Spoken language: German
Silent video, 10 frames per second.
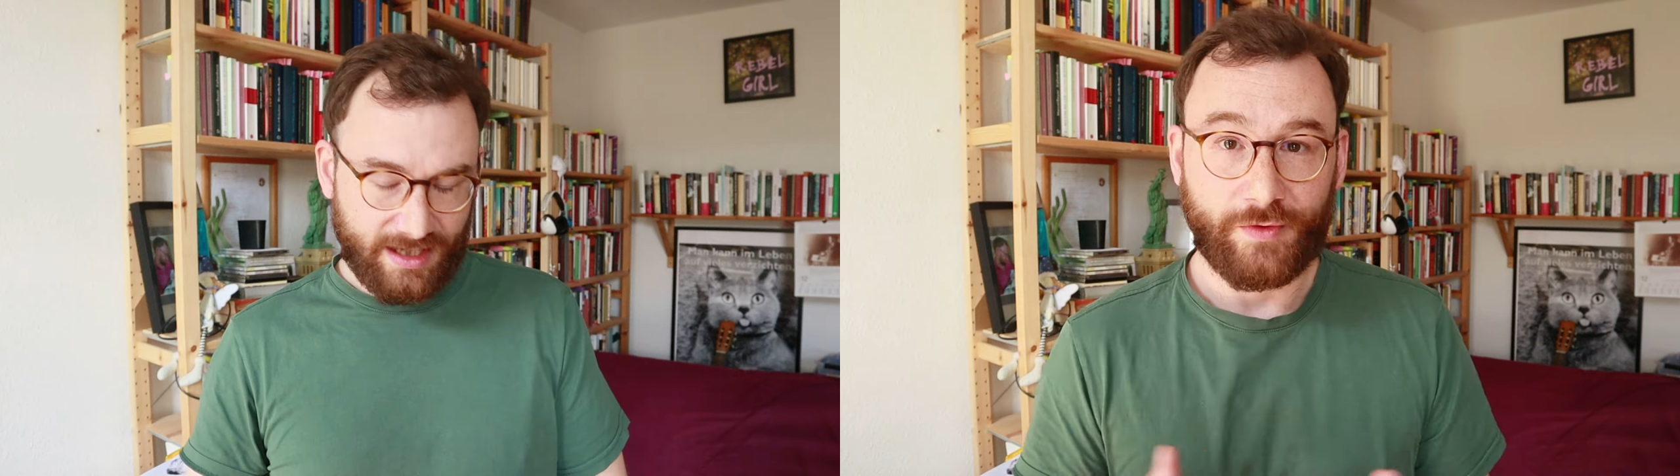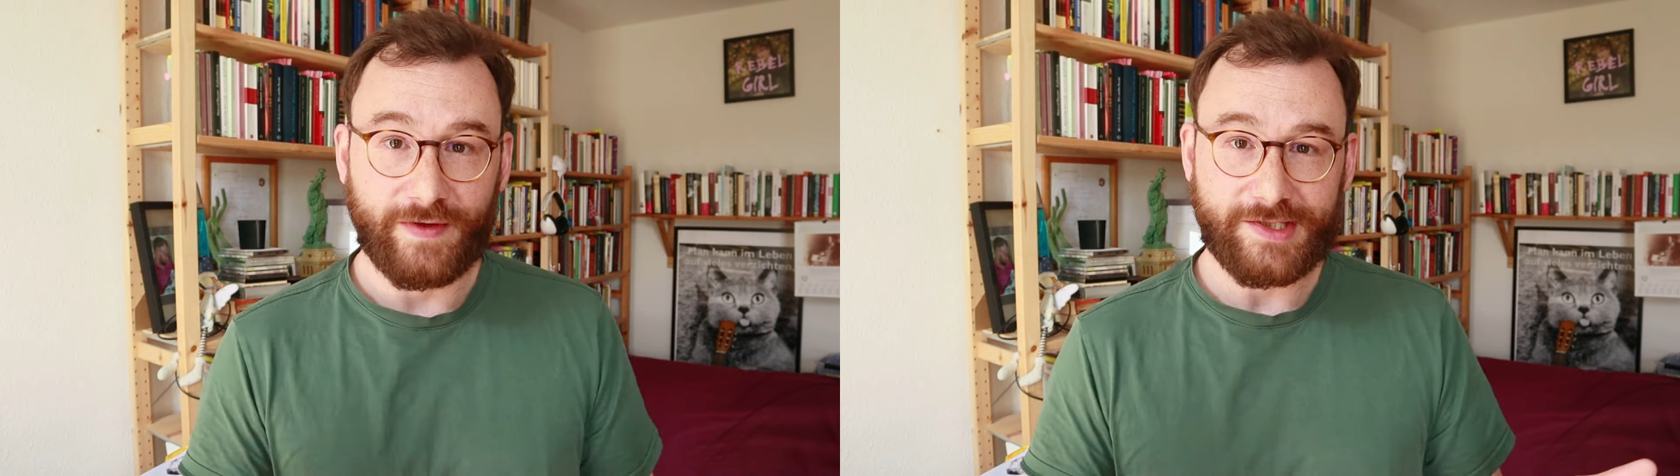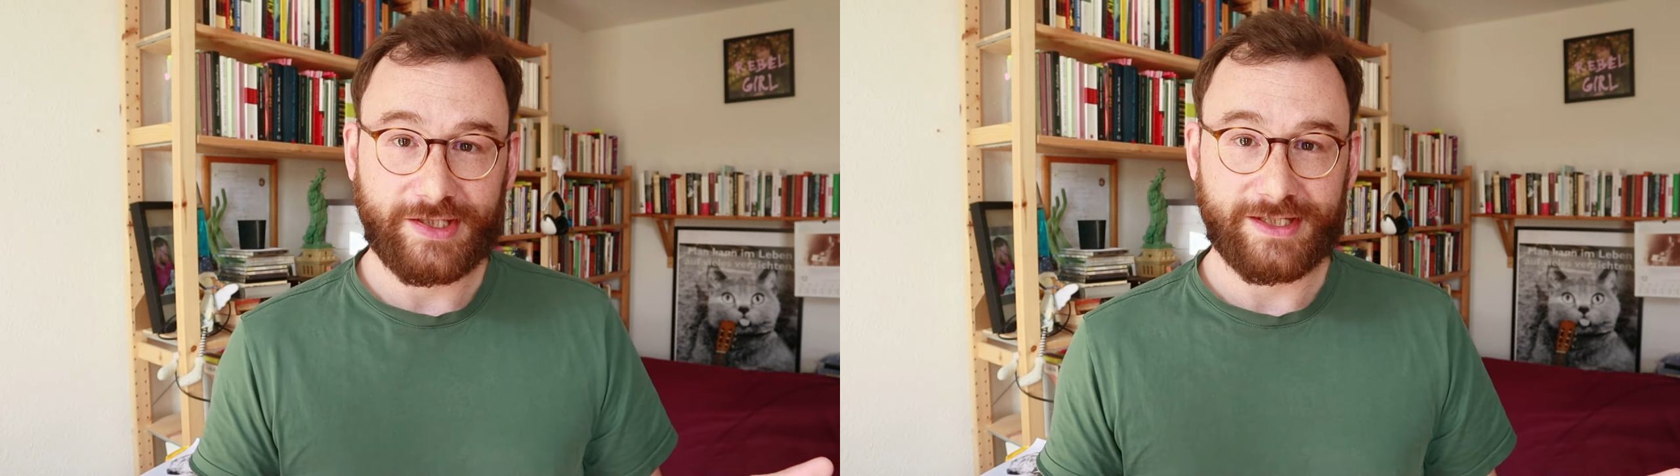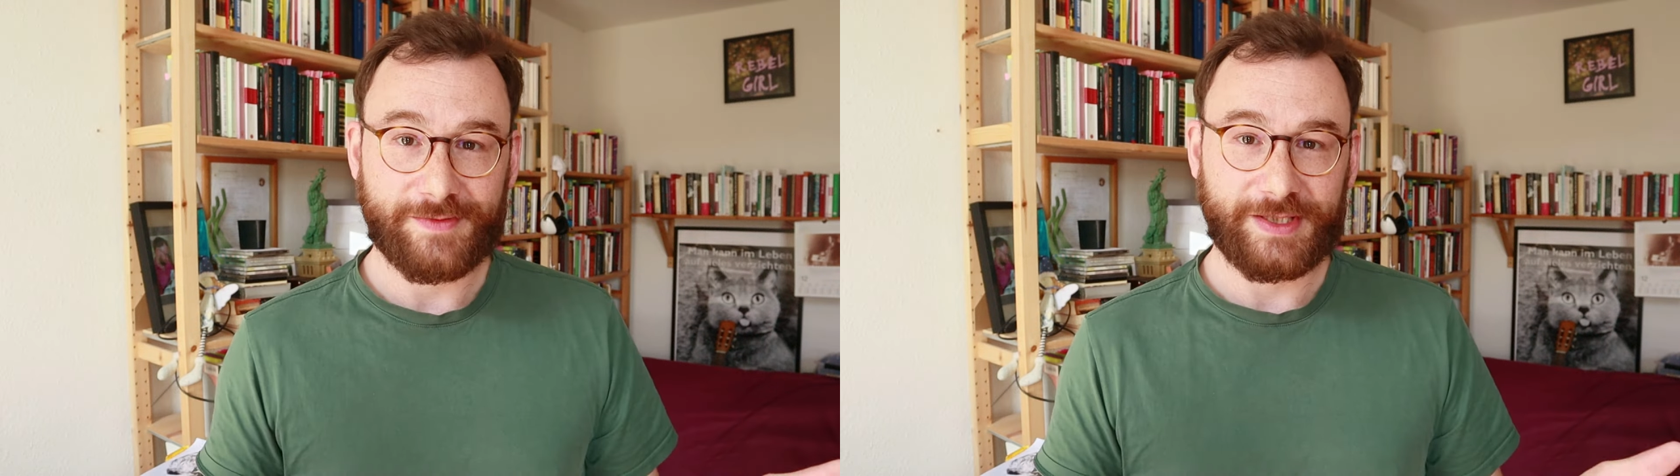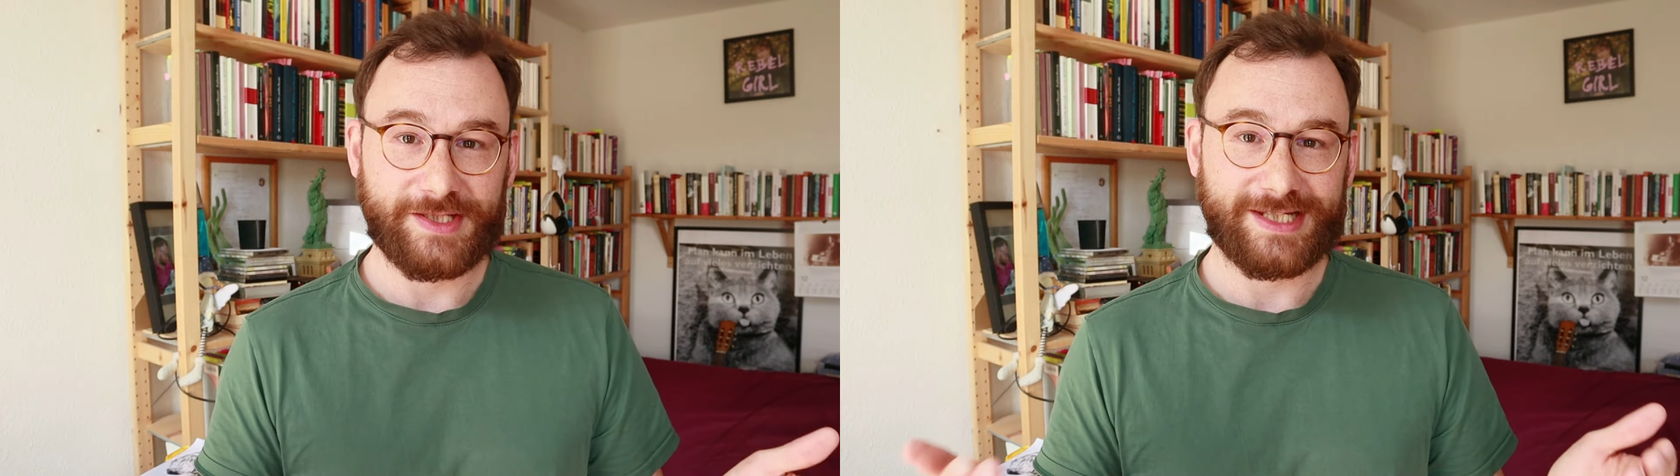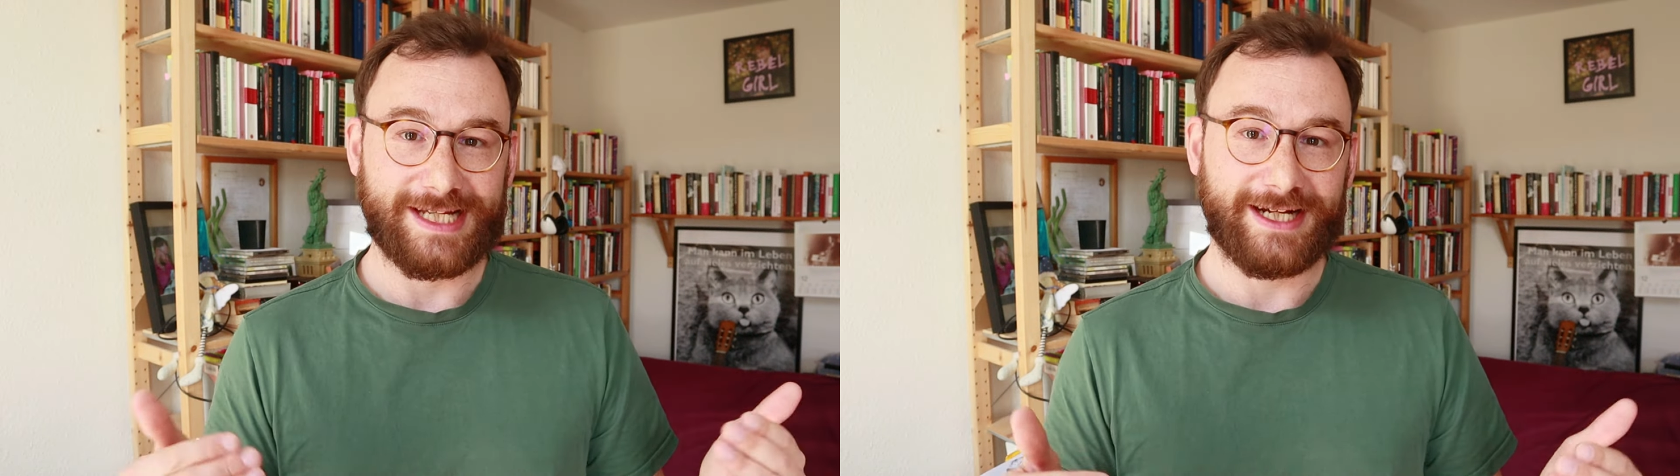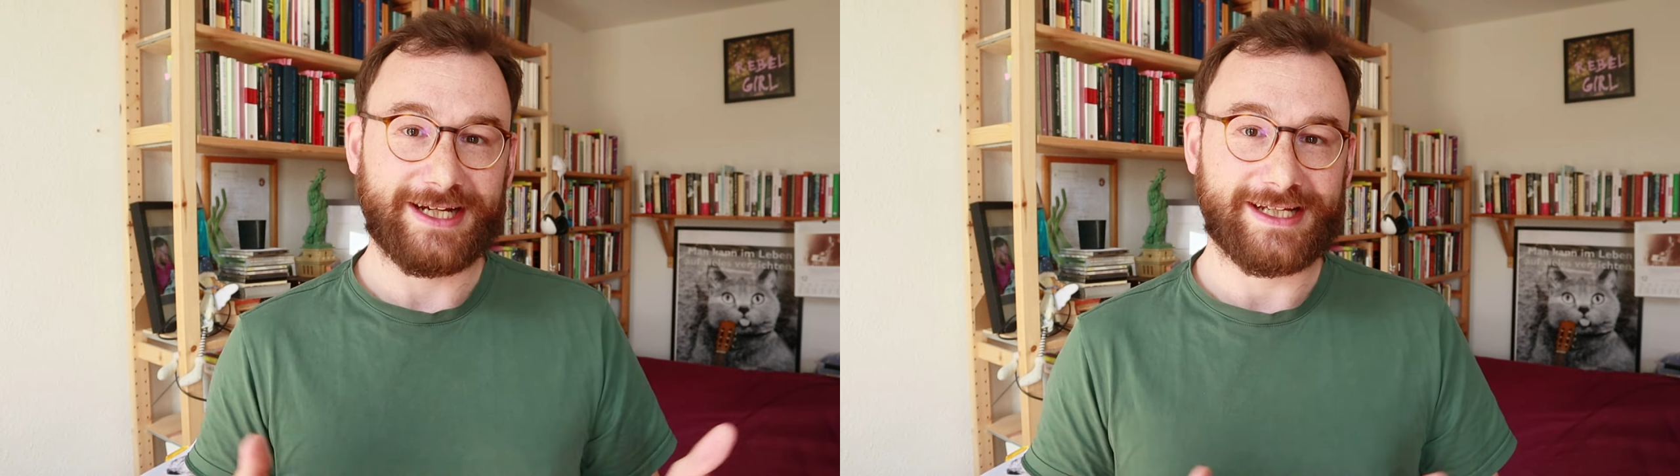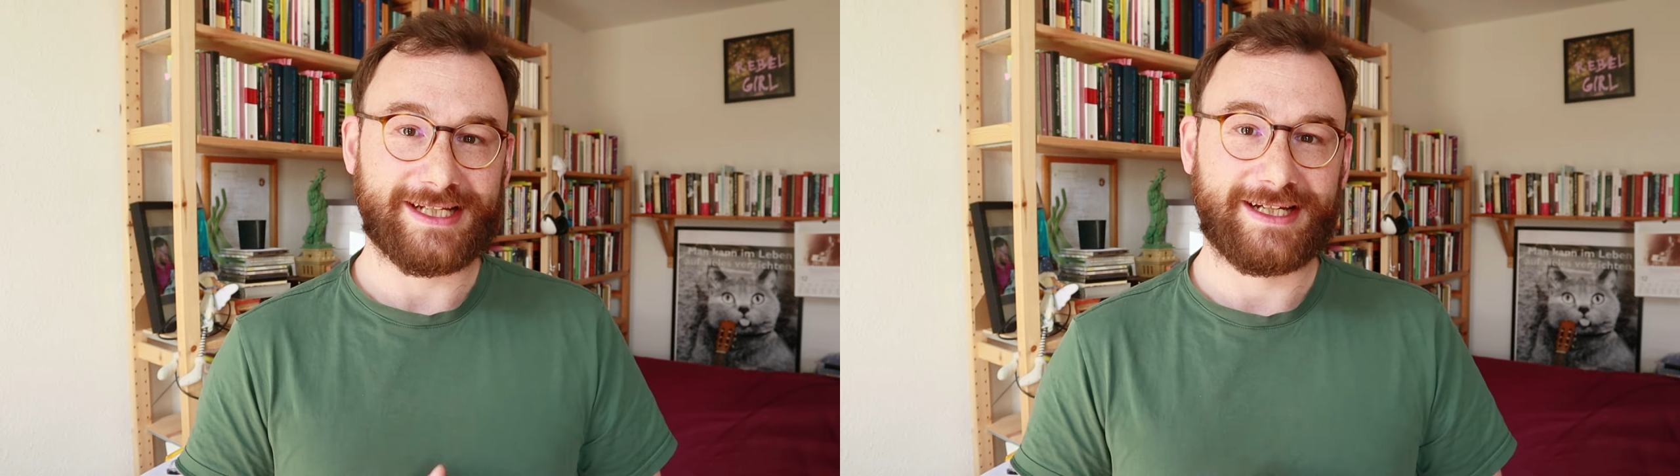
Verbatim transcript: Und was ich jetzt mit diesen zahlreichen